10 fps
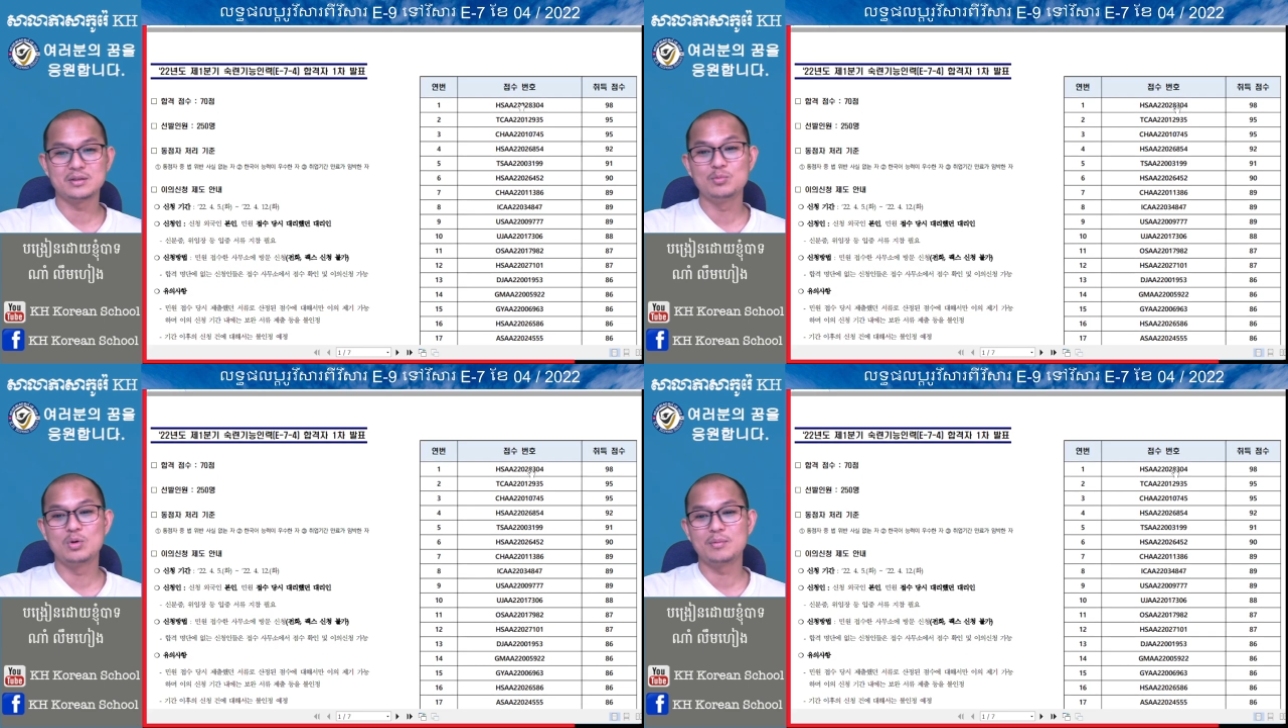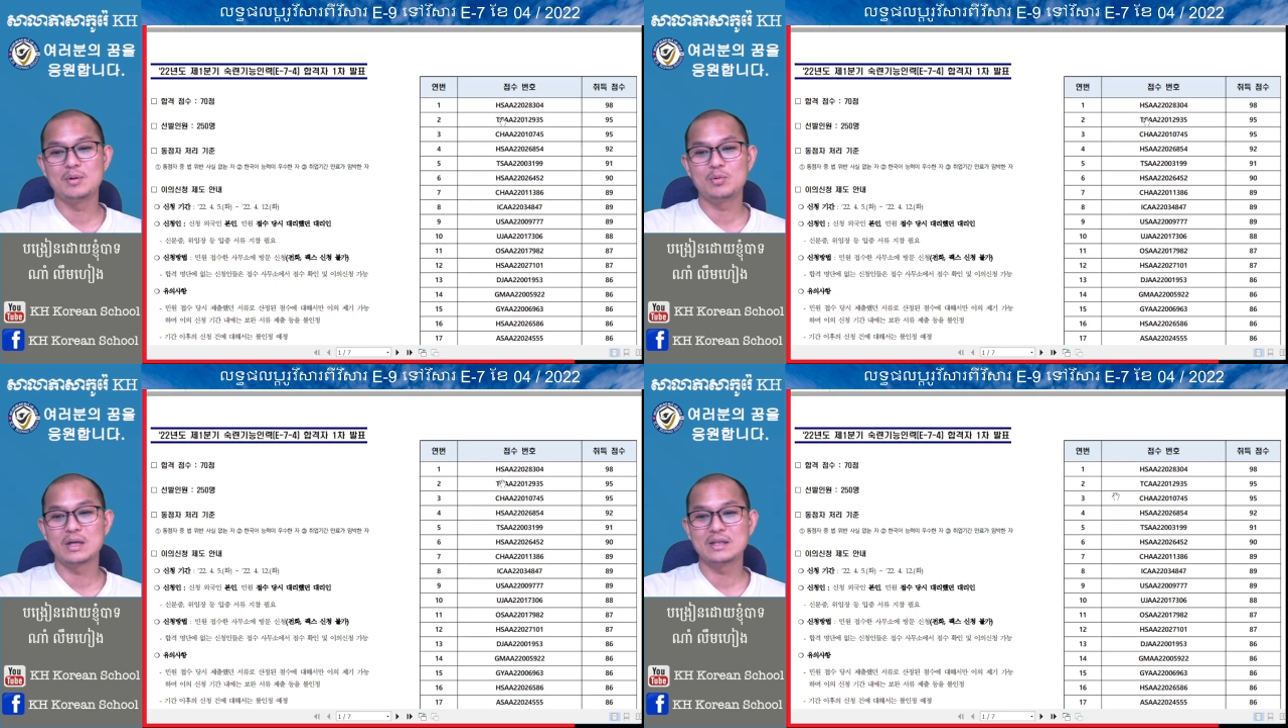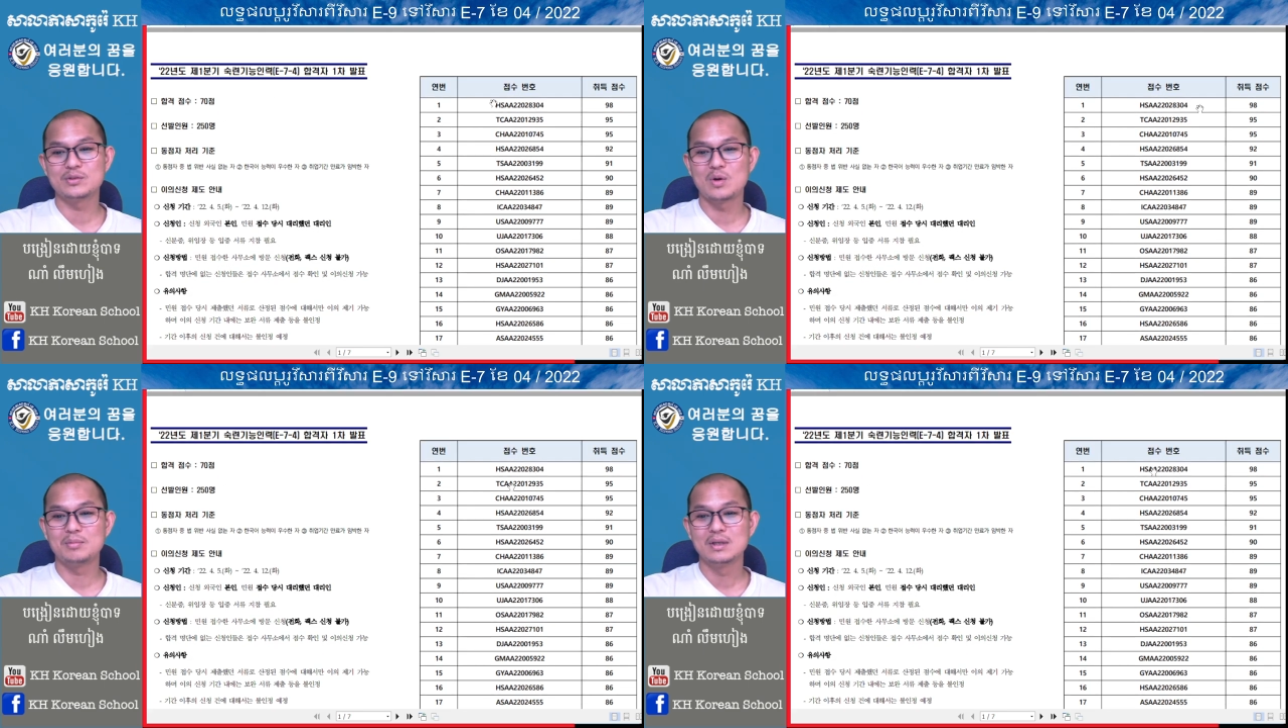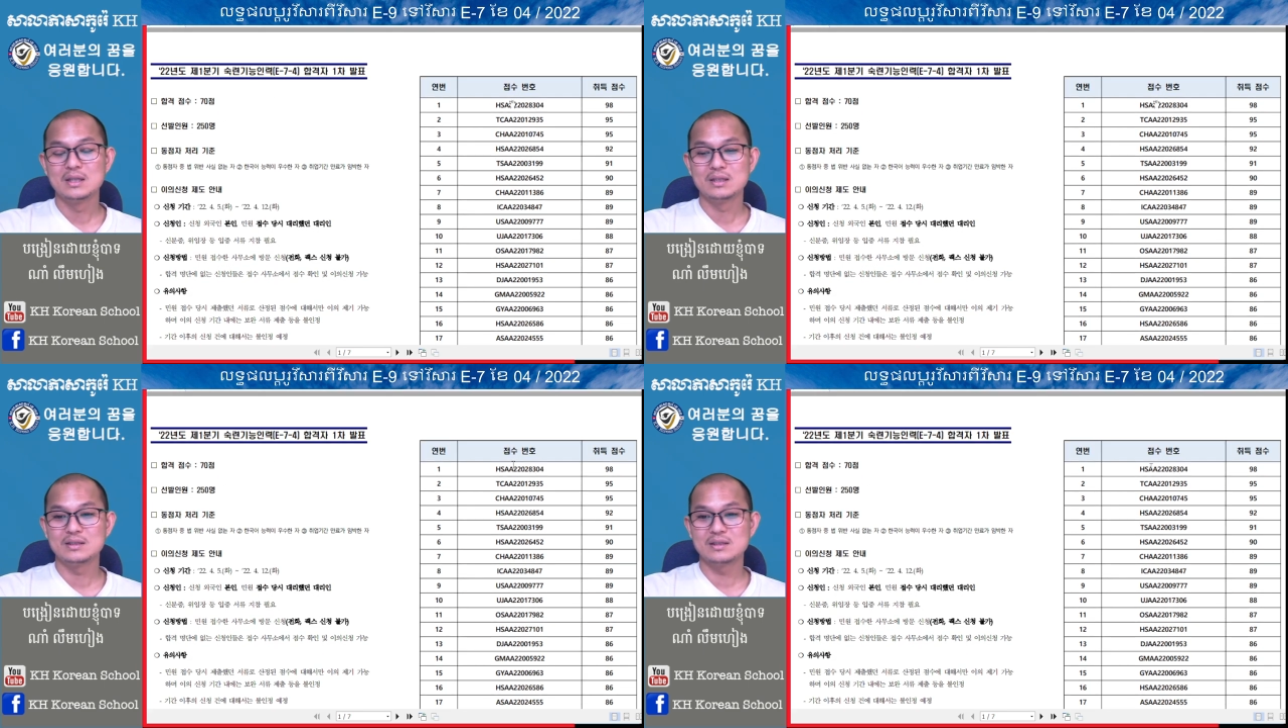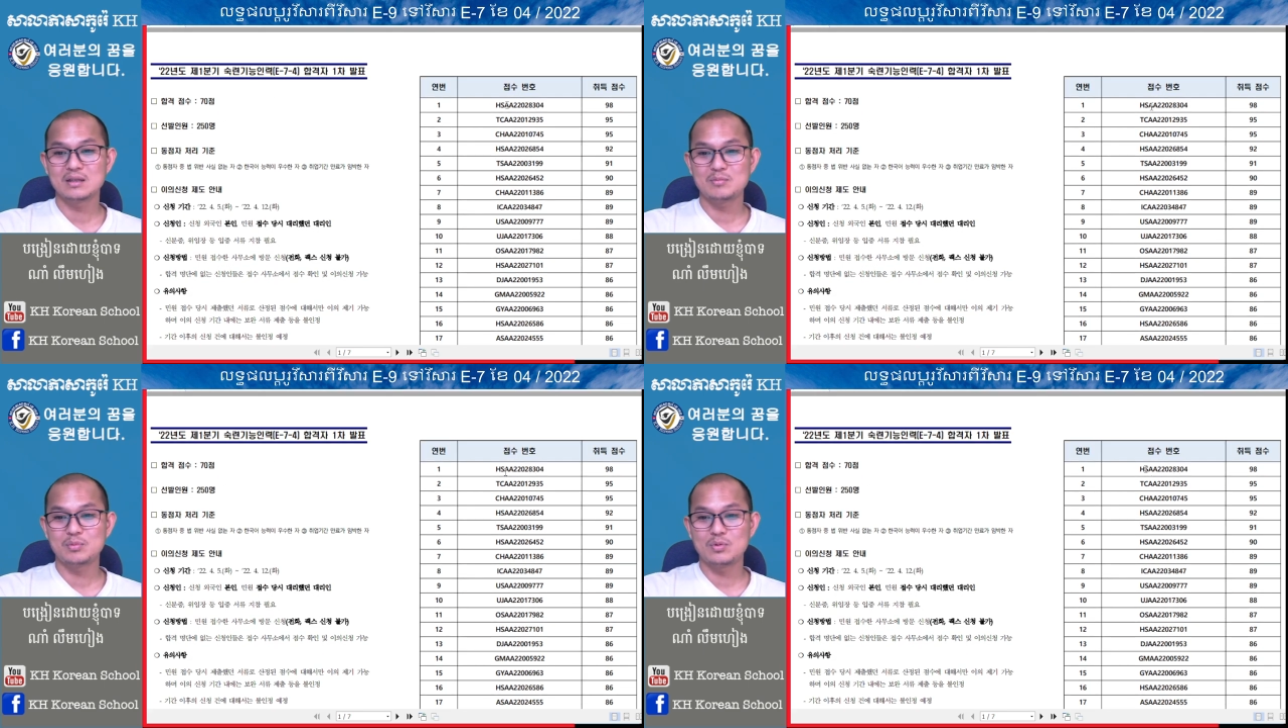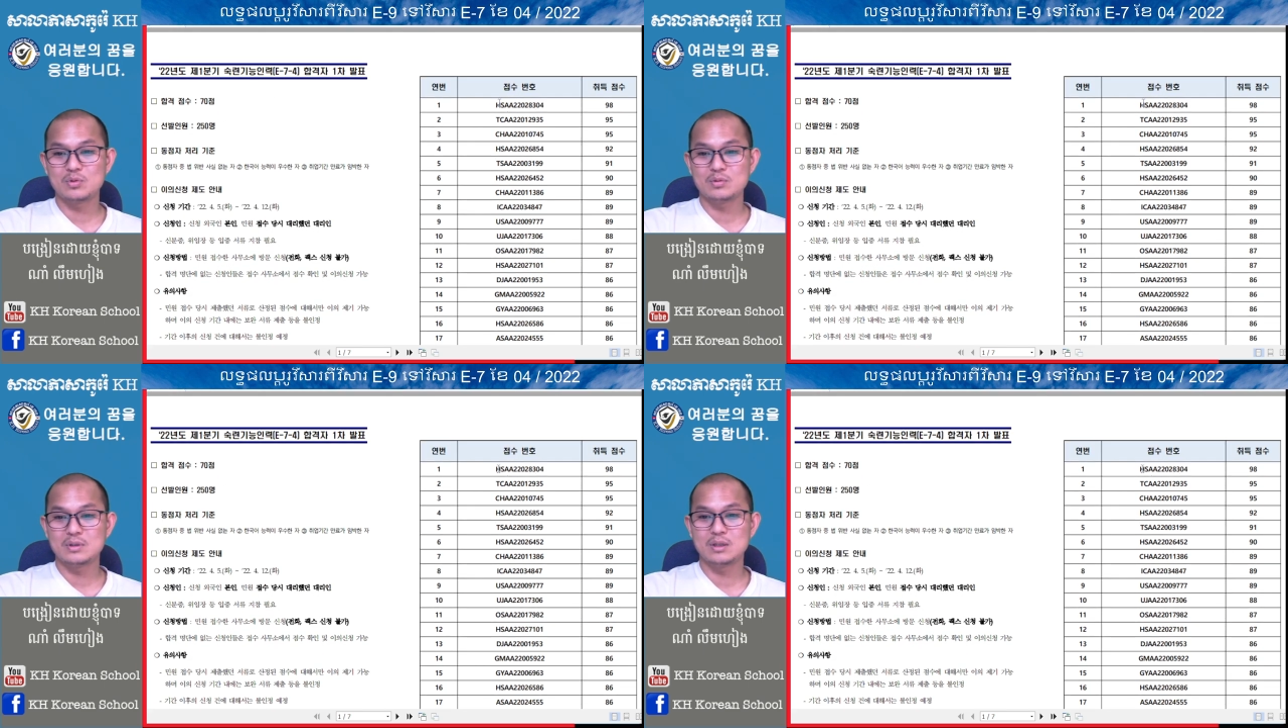mua một bộ này chọc chẳng một bộ